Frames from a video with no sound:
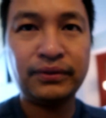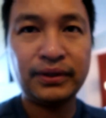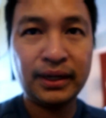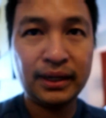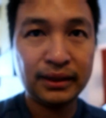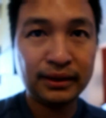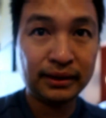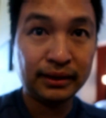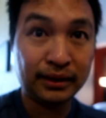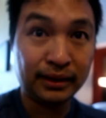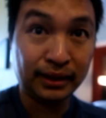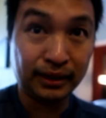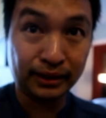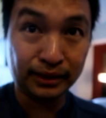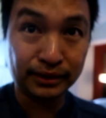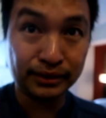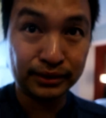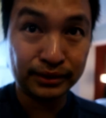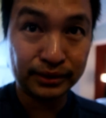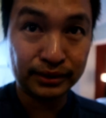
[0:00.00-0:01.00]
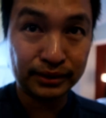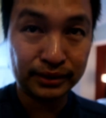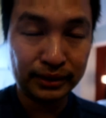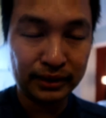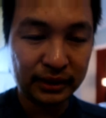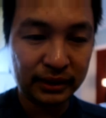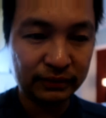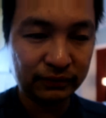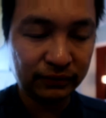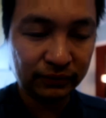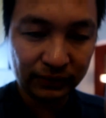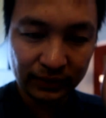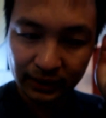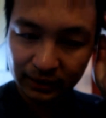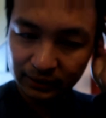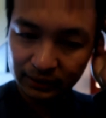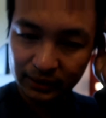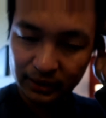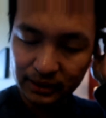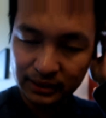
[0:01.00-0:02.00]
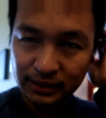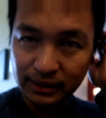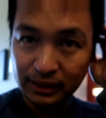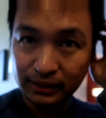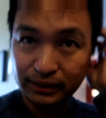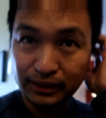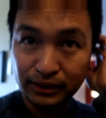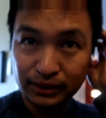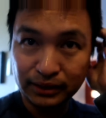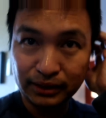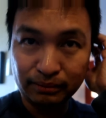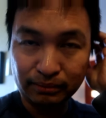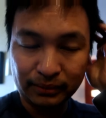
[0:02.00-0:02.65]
front desk. I-front desk natin siya,